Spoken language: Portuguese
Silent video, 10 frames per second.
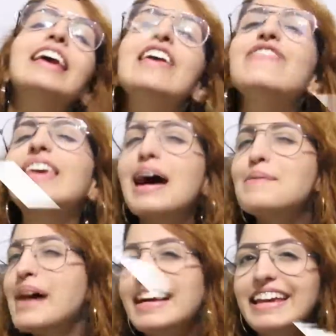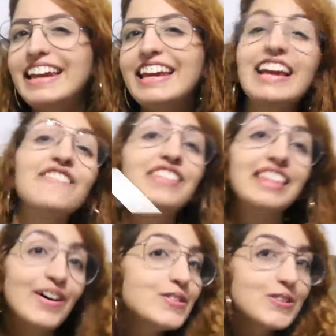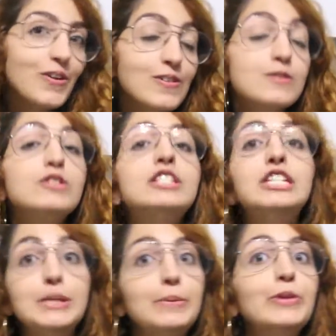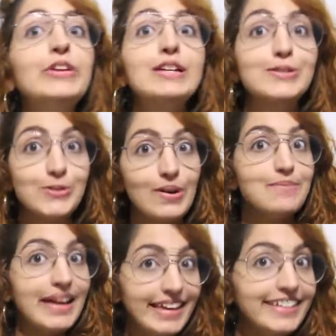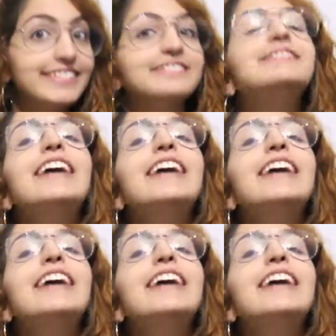e ficar magrinha, afinal seu rosto diminui a sua barriga?